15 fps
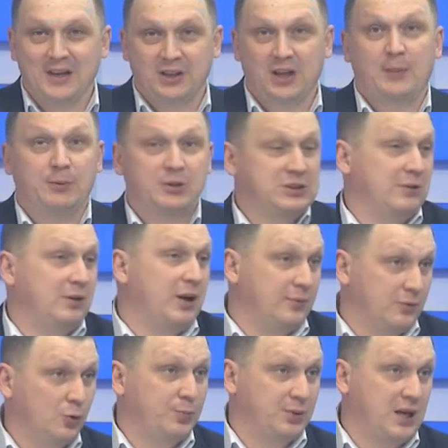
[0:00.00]
я? представляю,
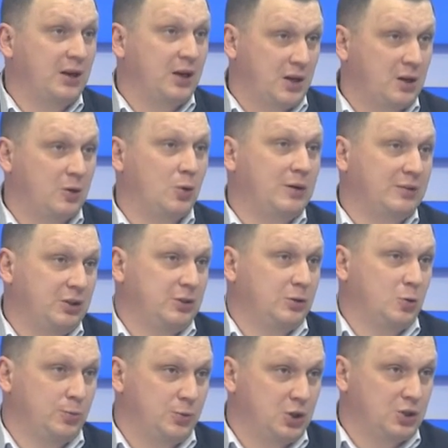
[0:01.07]
ну, я как руководитель
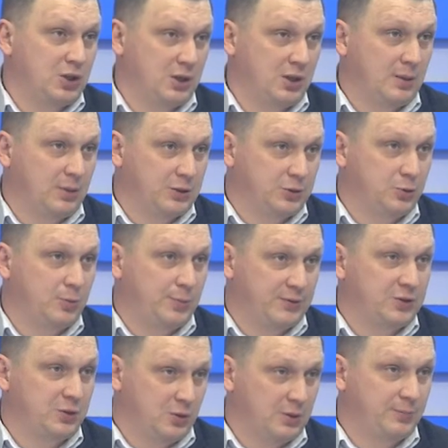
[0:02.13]
крупнейшей областной
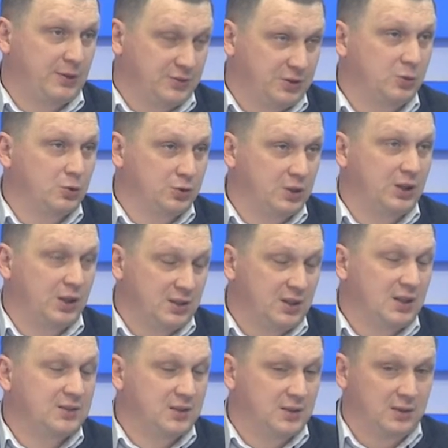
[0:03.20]
профсоюз, угу, профсоюзной
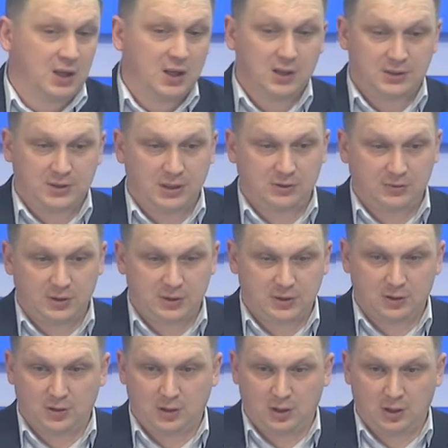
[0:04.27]
организации, да.
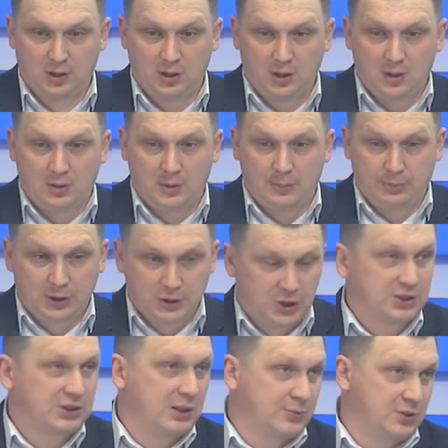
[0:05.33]
соответственно,
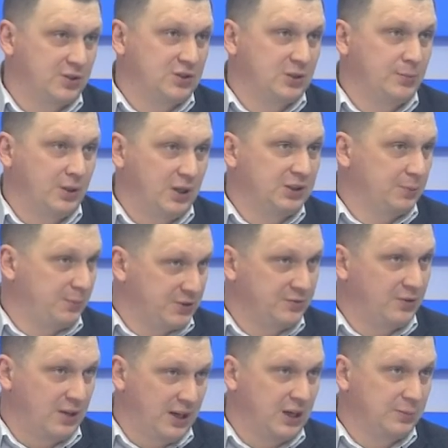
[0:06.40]
площадка общественной палаты
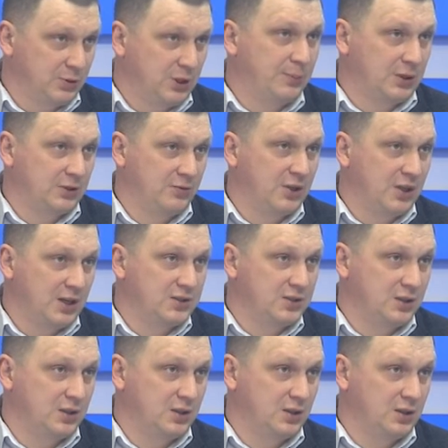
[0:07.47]
позволяет мне продвигать
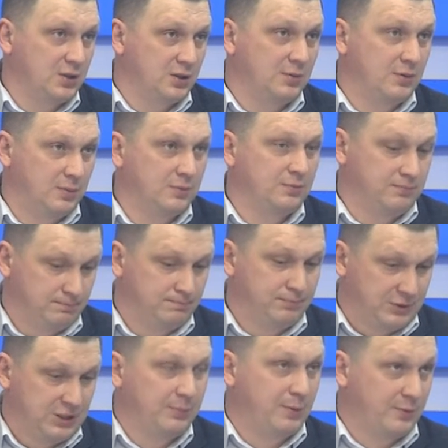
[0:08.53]
э,
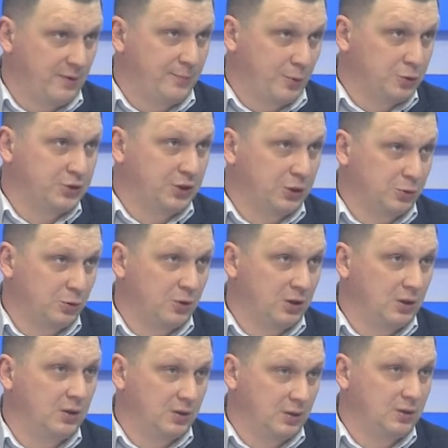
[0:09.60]
те вопросы,
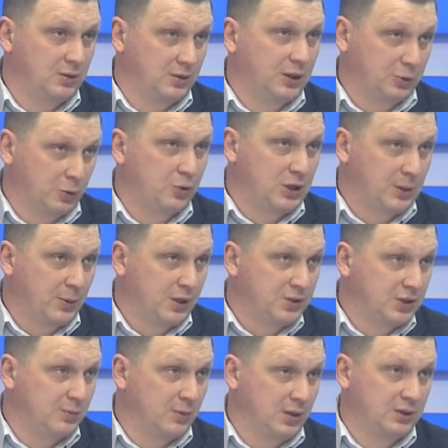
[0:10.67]
которые, которые
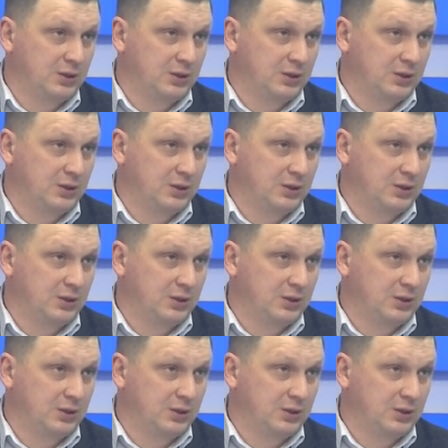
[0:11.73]
необходимы. Это и